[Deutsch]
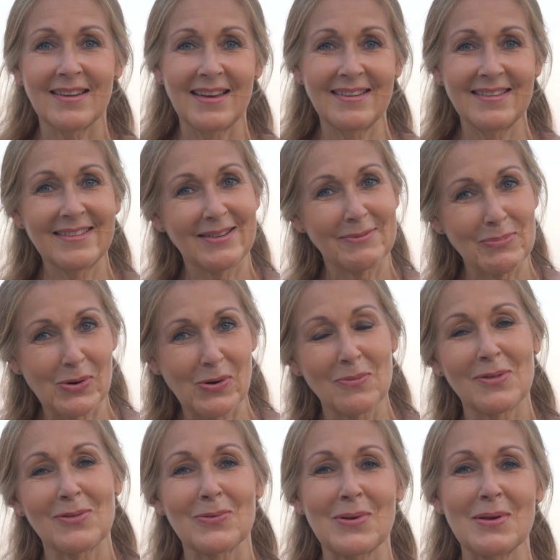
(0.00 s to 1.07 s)
Dann
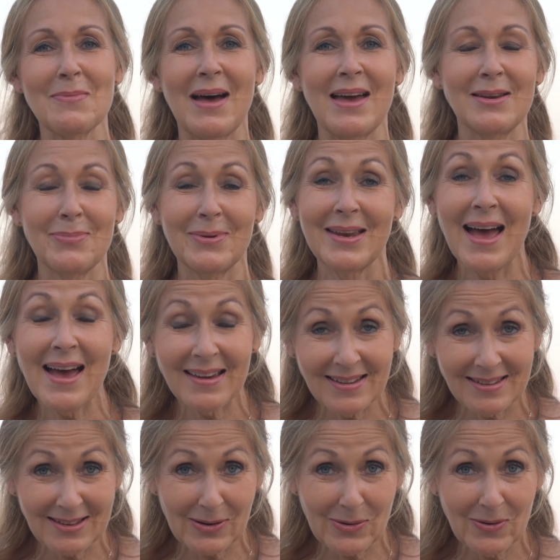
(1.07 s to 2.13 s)
bekommst du immer eine
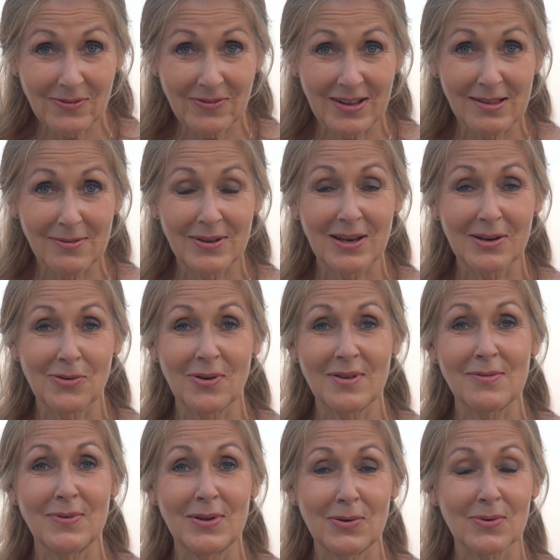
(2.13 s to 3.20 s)
Benachrichtigung, wenn es wieder ein
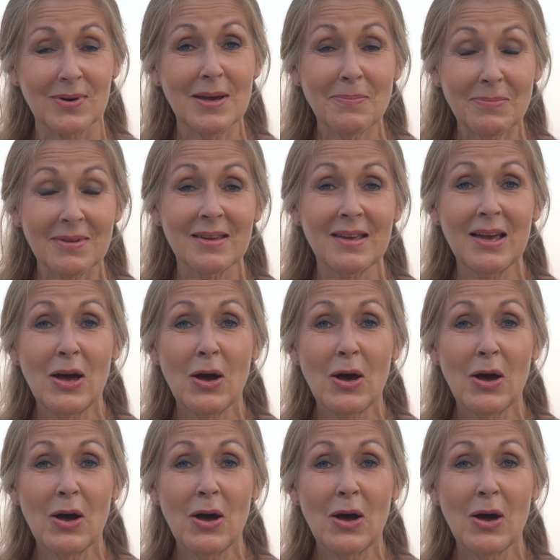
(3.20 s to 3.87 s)
neues Video gibt.